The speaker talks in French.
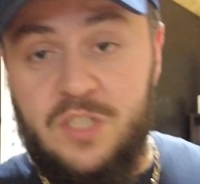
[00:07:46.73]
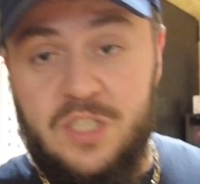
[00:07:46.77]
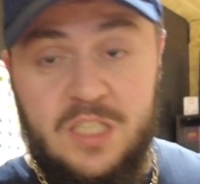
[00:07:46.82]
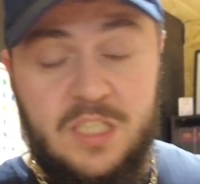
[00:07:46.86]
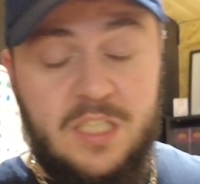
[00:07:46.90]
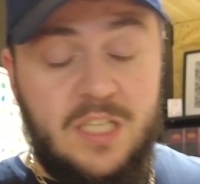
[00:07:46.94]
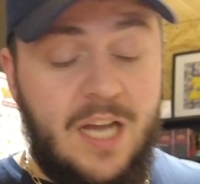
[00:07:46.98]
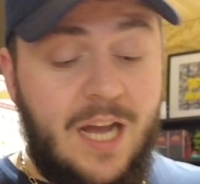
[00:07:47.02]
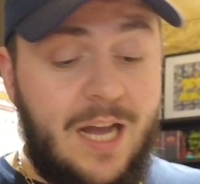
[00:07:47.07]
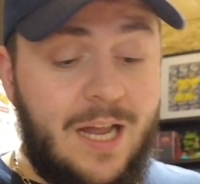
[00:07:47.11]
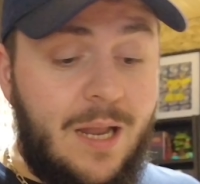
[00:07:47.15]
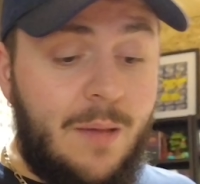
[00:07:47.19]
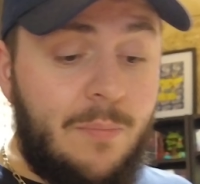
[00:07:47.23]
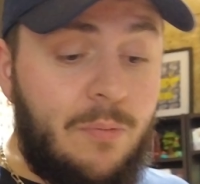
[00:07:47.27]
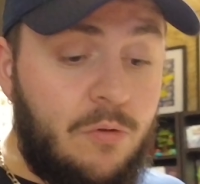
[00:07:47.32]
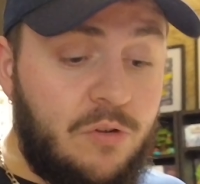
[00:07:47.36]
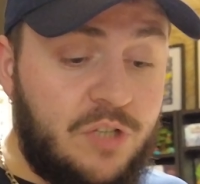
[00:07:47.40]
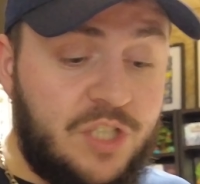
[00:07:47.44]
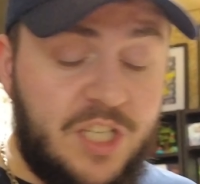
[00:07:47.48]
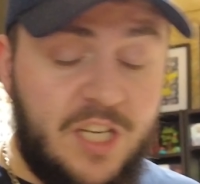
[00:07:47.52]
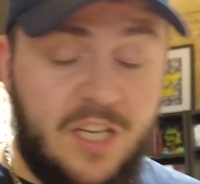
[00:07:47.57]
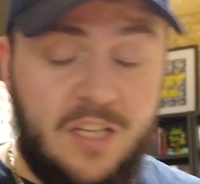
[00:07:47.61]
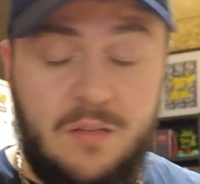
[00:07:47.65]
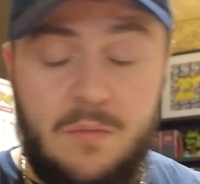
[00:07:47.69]
dis à la
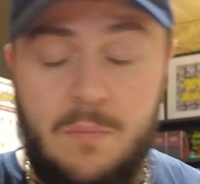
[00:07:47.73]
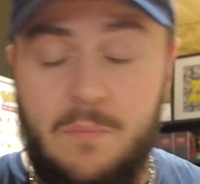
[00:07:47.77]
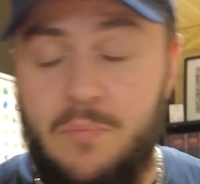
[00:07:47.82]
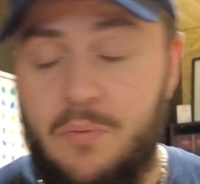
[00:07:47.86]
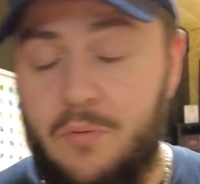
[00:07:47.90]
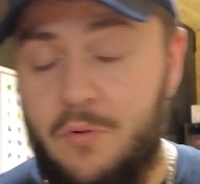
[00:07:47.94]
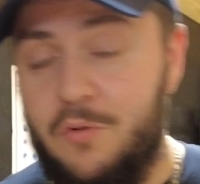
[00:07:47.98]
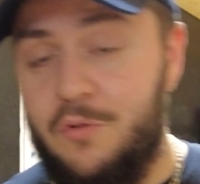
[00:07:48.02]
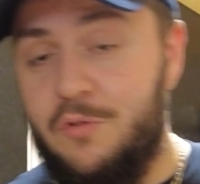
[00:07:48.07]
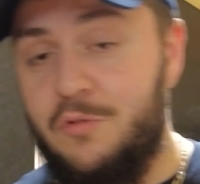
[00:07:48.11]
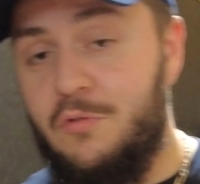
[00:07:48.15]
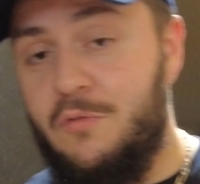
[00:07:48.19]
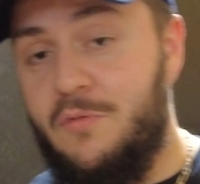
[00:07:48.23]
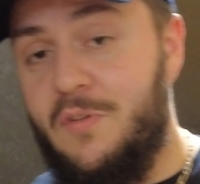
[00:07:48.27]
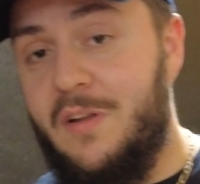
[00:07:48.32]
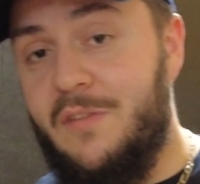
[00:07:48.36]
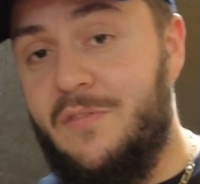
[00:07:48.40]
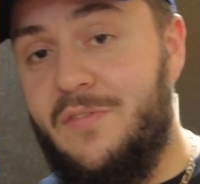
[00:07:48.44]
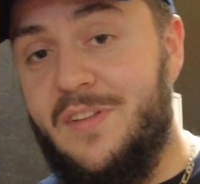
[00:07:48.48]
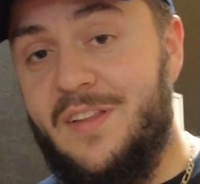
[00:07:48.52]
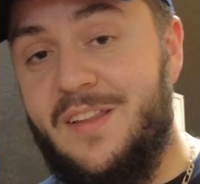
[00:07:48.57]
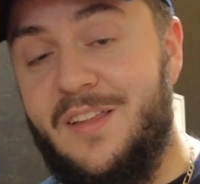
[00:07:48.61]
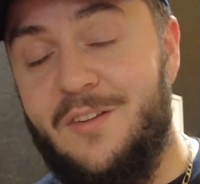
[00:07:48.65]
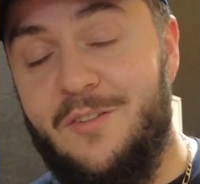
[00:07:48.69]
prochaine pour une nouvelle
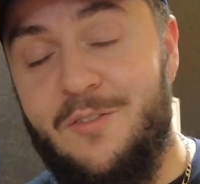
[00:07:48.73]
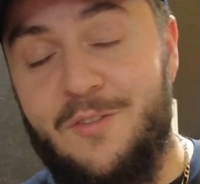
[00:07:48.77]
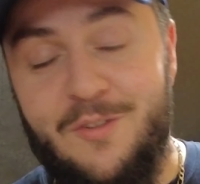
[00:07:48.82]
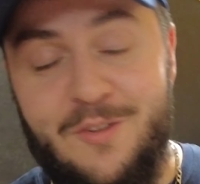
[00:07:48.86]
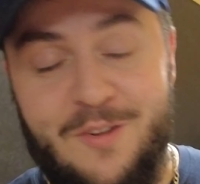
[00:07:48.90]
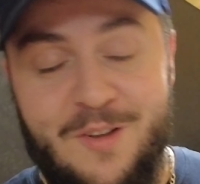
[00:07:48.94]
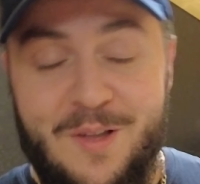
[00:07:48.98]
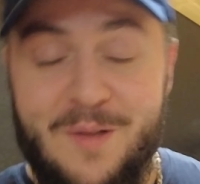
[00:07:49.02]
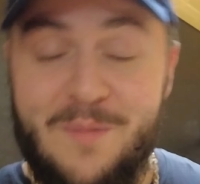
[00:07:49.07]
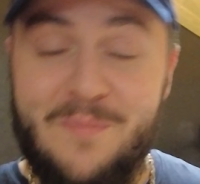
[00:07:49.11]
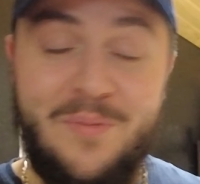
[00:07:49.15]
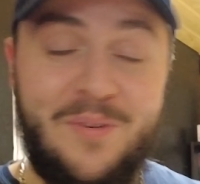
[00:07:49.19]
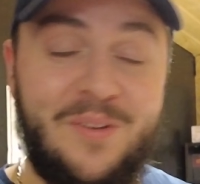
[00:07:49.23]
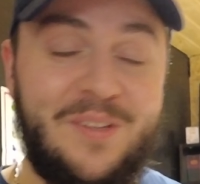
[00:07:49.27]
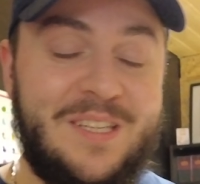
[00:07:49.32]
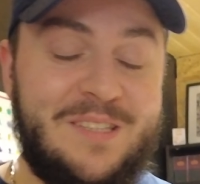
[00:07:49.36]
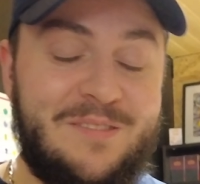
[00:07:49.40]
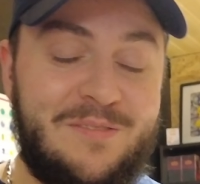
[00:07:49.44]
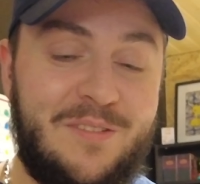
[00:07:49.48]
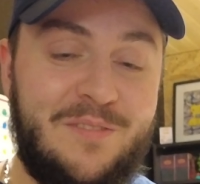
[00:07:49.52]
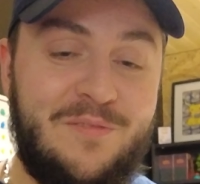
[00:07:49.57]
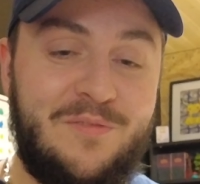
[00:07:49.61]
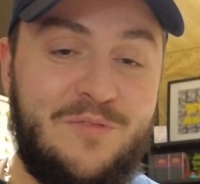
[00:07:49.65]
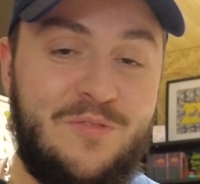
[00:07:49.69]
vidéo. Prenez
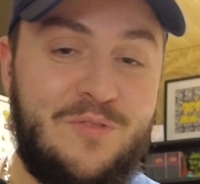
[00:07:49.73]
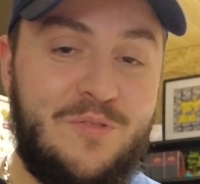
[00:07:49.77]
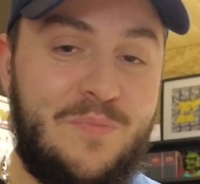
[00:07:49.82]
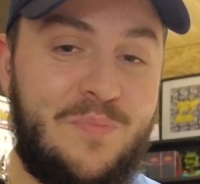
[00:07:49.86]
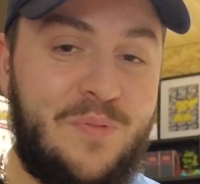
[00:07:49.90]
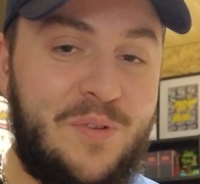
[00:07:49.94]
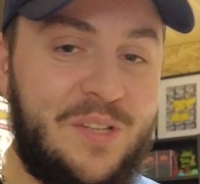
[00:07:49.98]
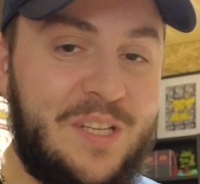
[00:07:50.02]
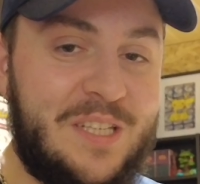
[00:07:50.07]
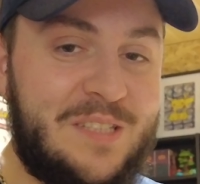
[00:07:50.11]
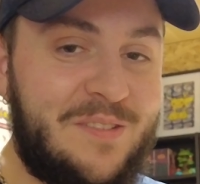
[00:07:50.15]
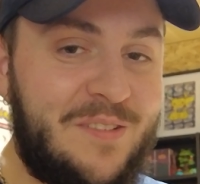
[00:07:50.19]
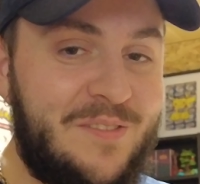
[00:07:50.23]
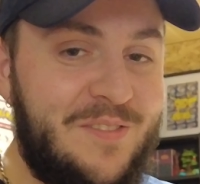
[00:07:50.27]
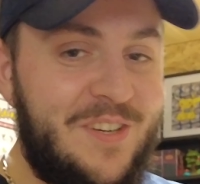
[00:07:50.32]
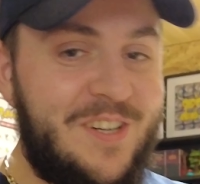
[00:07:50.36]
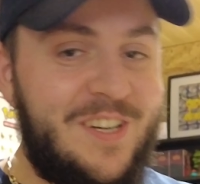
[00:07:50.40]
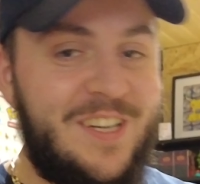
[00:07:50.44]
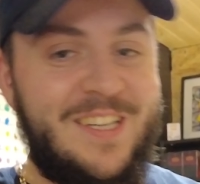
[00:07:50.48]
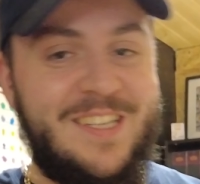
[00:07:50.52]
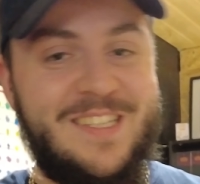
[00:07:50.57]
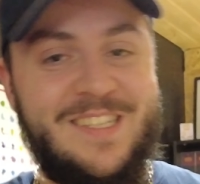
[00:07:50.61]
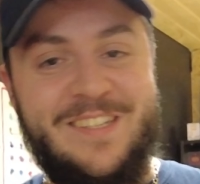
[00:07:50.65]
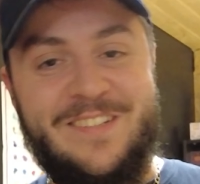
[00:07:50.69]
soin de vous, prenez soin de vos
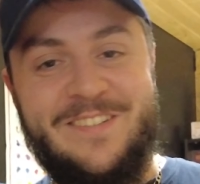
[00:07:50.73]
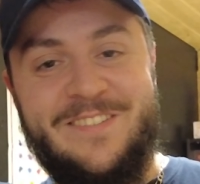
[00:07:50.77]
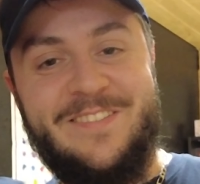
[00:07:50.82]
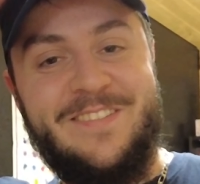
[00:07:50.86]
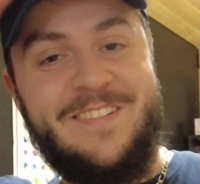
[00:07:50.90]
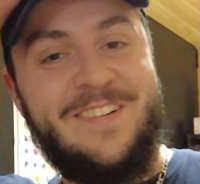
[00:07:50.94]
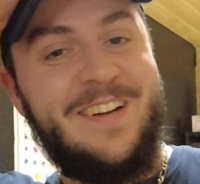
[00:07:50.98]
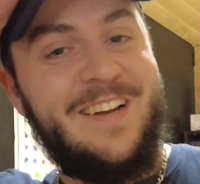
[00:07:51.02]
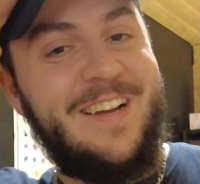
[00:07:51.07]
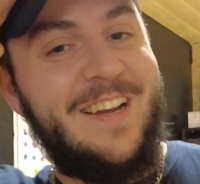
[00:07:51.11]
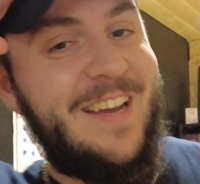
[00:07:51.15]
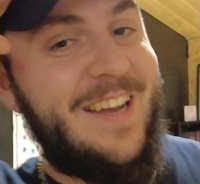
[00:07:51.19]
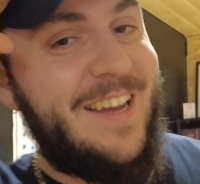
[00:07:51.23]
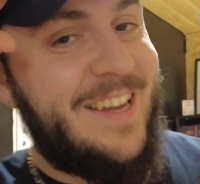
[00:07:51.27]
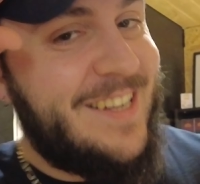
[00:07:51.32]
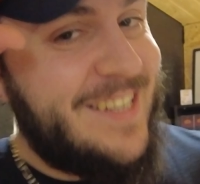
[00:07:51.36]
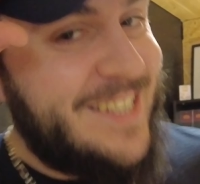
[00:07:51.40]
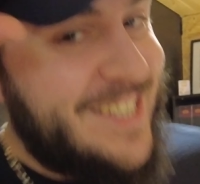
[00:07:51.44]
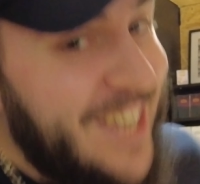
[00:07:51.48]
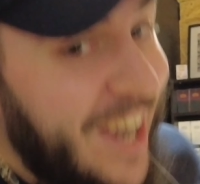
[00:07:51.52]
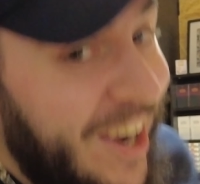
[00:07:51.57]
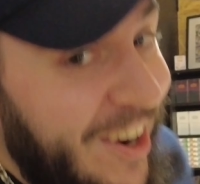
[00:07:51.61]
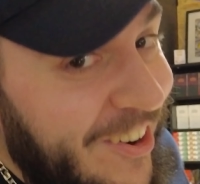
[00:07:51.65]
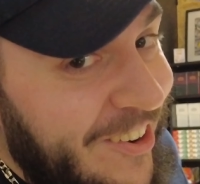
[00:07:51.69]
collections.
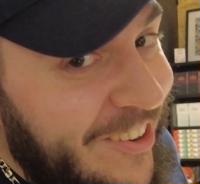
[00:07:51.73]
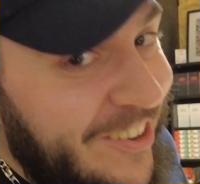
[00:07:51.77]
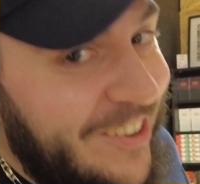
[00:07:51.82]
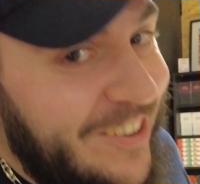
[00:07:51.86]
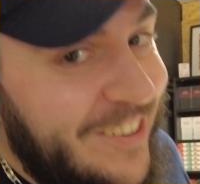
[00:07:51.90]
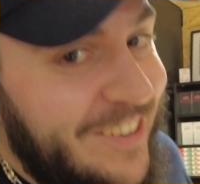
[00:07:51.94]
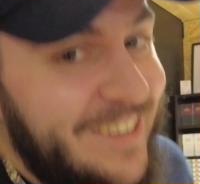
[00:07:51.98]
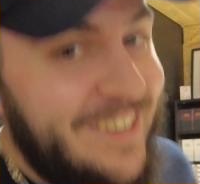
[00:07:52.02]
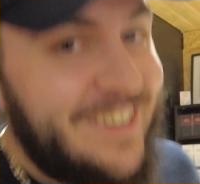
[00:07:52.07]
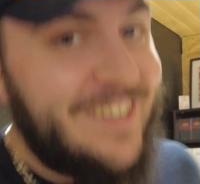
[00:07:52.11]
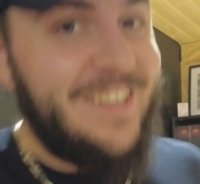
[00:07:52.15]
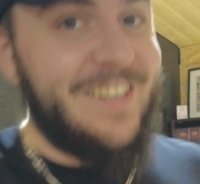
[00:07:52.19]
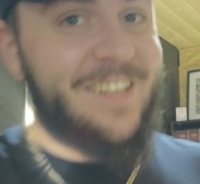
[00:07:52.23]
Ciao